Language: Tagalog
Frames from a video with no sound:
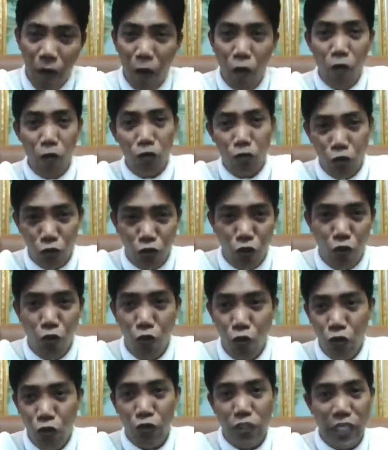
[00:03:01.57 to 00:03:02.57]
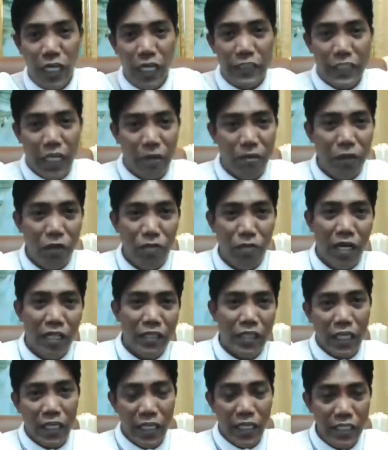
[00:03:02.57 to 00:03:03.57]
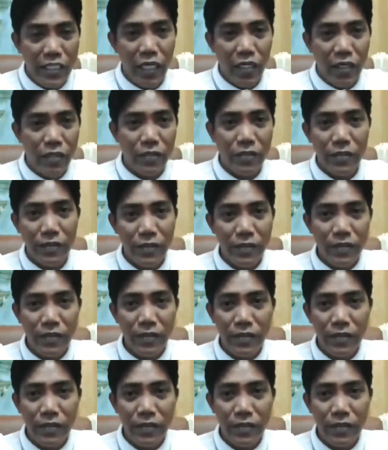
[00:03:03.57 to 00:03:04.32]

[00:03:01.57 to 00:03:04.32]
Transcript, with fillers: Ewan ko kung totoo ho yung sinasabi ng mga technician ko.